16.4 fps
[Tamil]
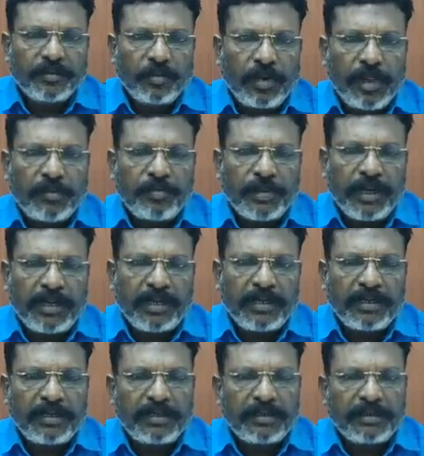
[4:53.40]
முறைப்படி
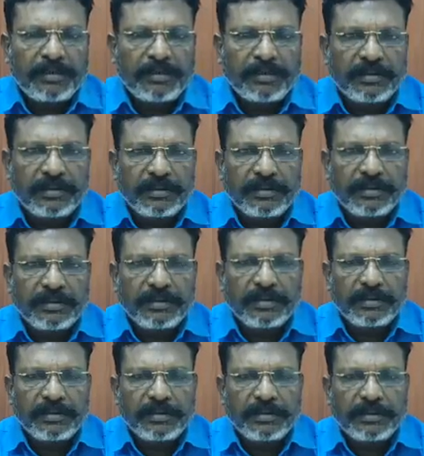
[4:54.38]

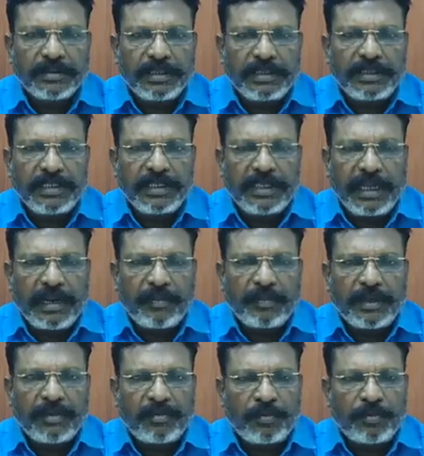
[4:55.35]
கட்சி
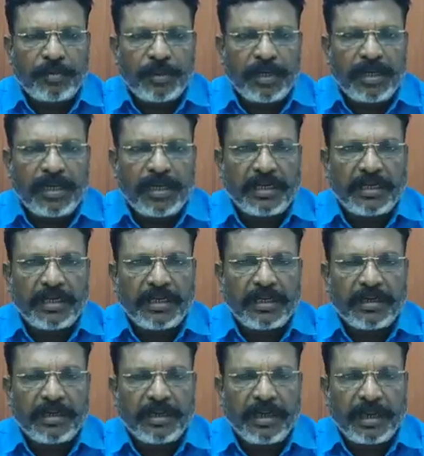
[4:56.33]
தலைமையின் ஒப்புதலின்
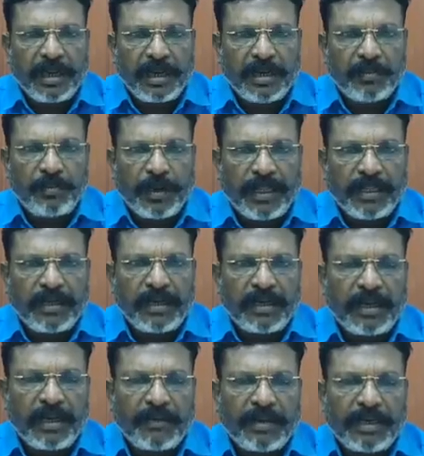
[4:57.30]

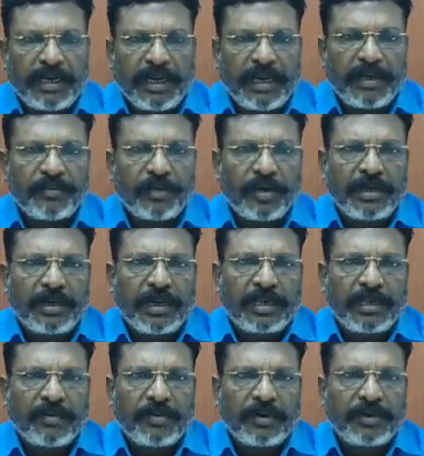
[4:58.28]
அடிப்படையில் அவற்றை எல்லாம்
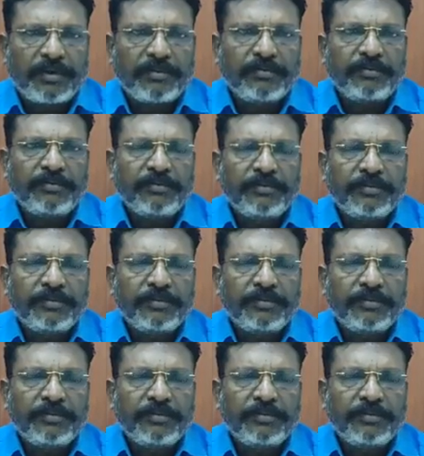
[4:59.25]
ஒருங்கிணைக்க வேண்டும்